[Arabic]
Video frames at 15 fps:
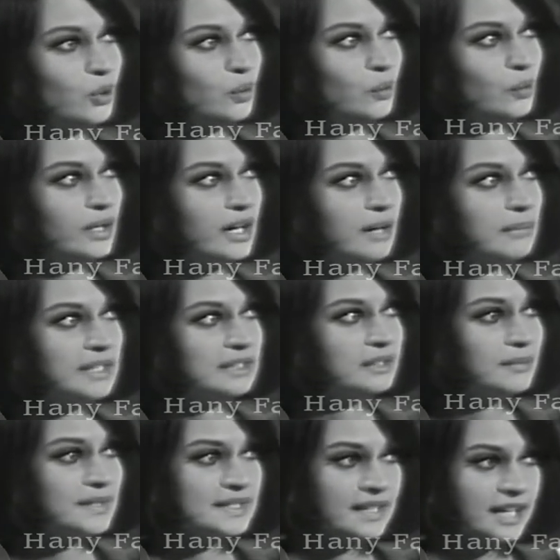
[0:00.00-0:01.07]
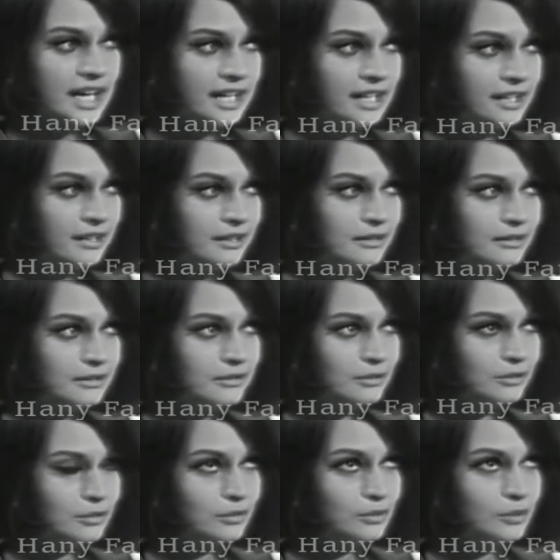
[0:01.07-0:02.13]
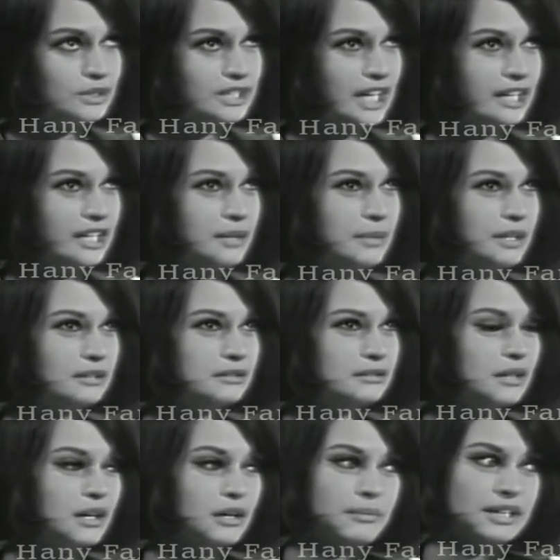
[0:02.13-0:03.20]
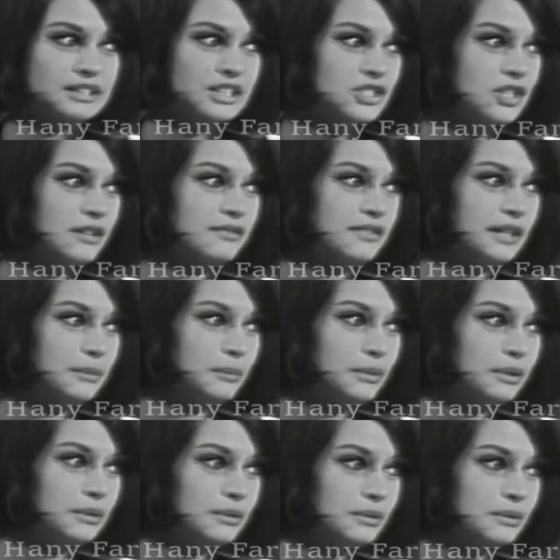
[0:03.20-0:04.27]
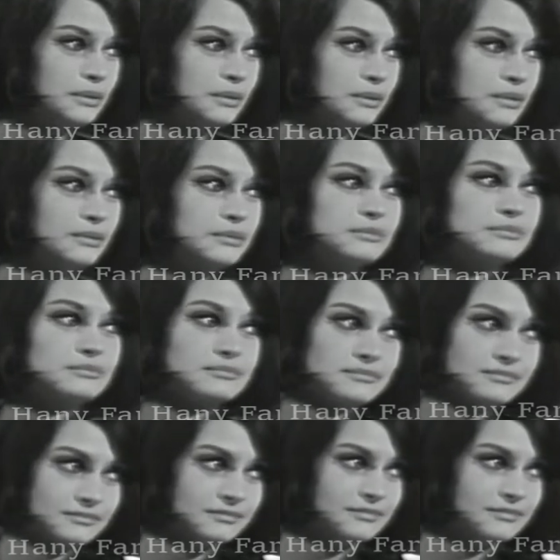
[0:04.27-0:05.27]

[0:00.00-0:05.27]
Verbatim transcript: وعملت مسرحيه وتقريبا 14 فيلم 14 فيلم